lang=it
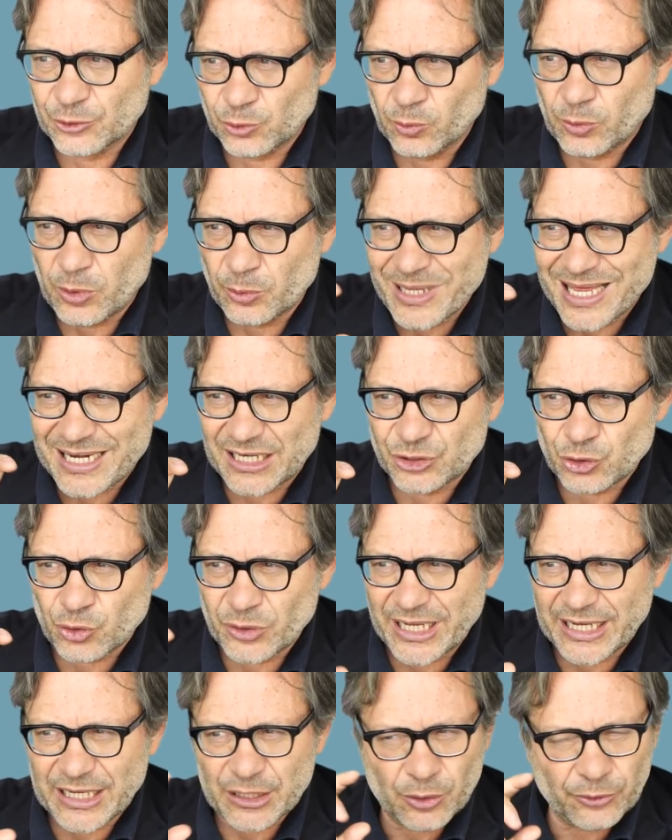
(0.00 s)
Dunque una
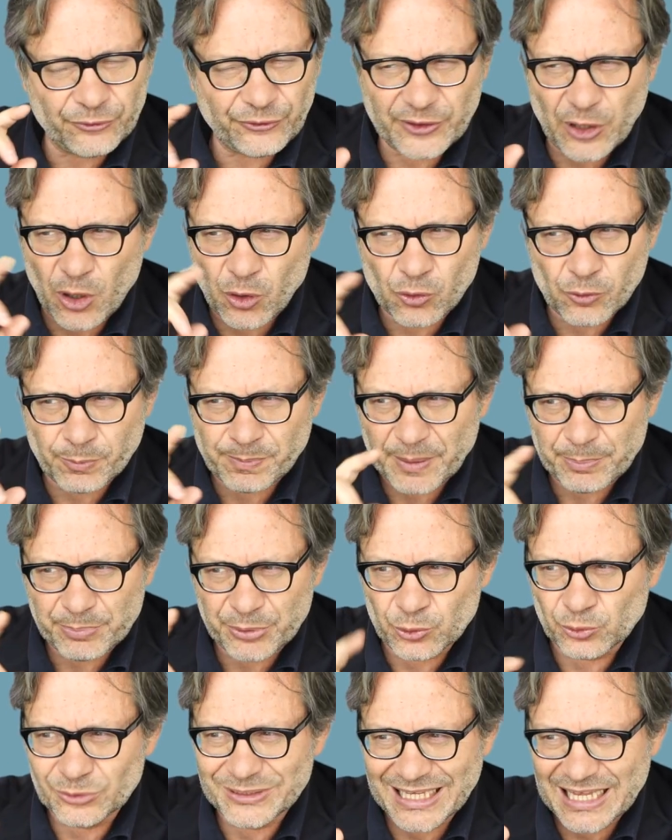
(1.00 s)
ragione che non si occupa
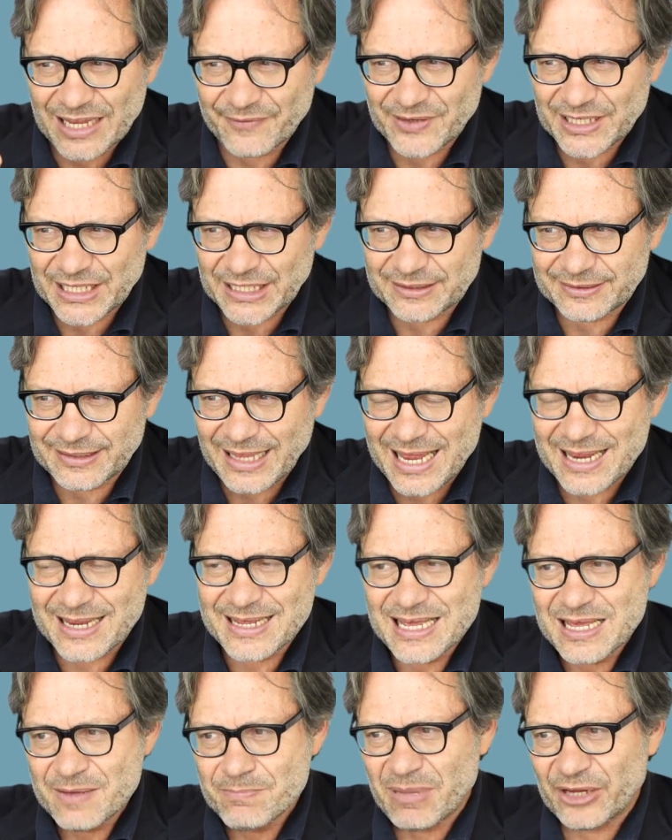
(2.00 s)
più della verità,
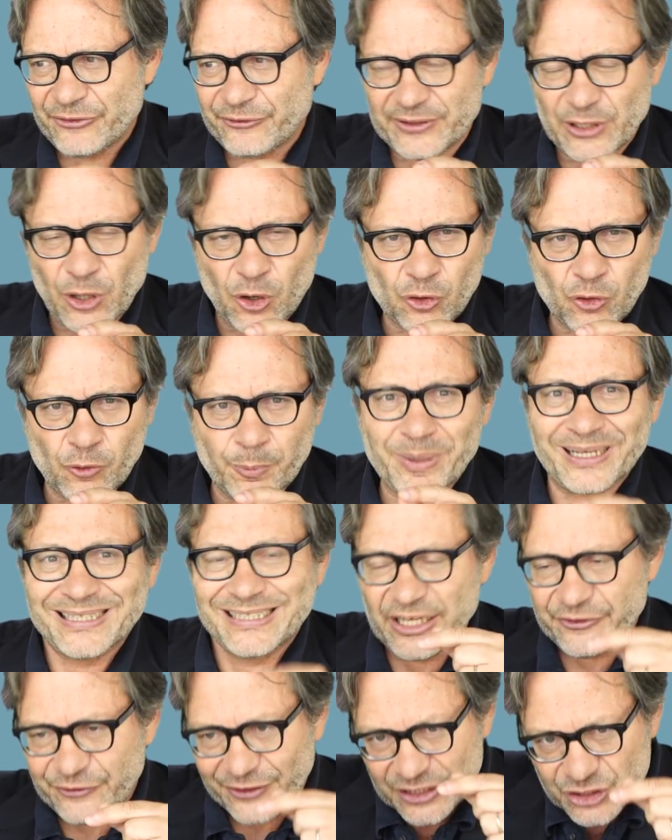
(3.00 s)
ma si occupa
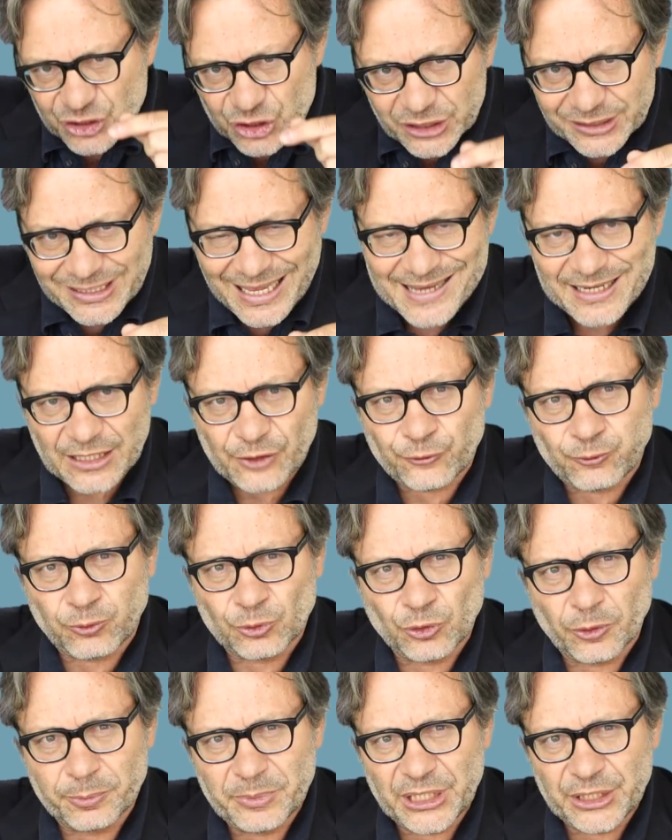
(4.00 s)
di esercitare il suo
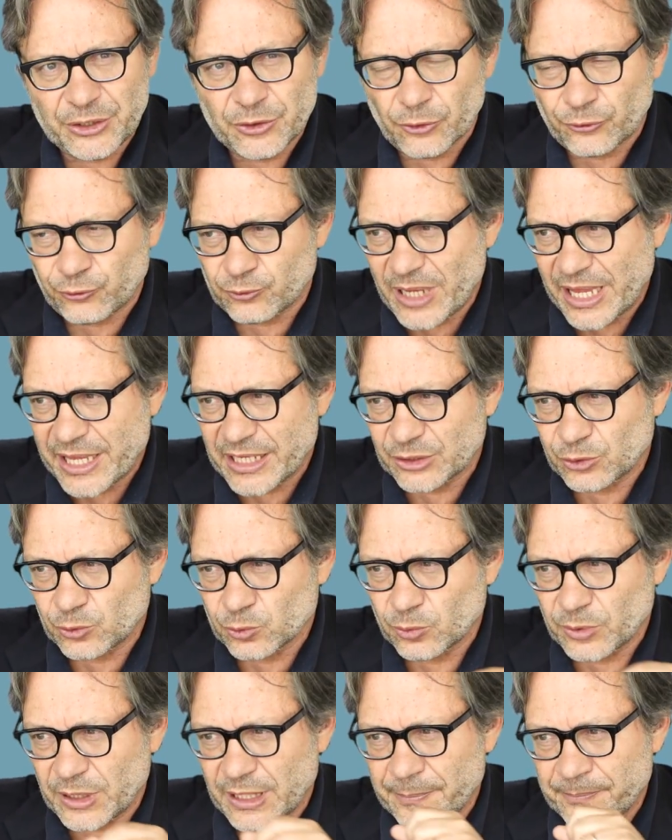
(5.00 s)
dominio sulla
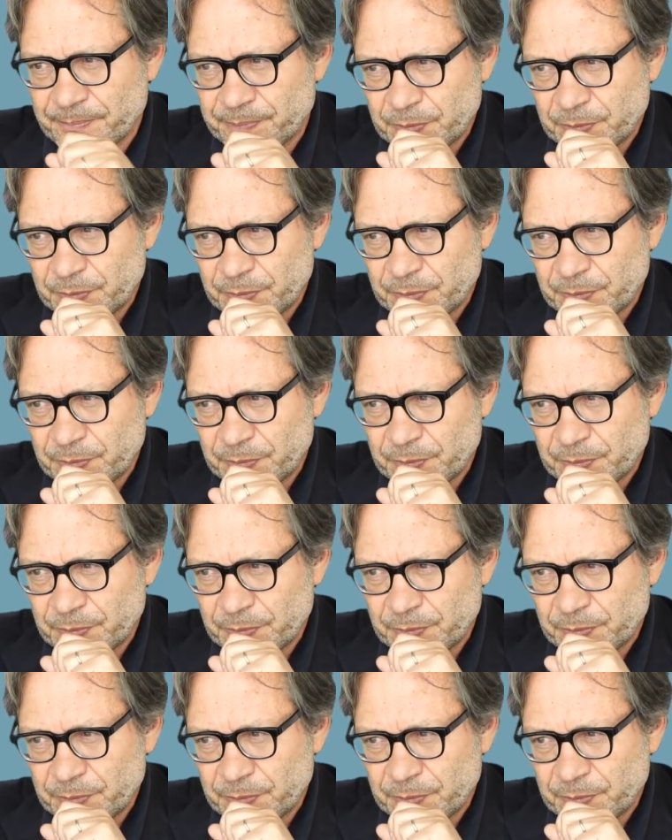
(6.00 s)
natura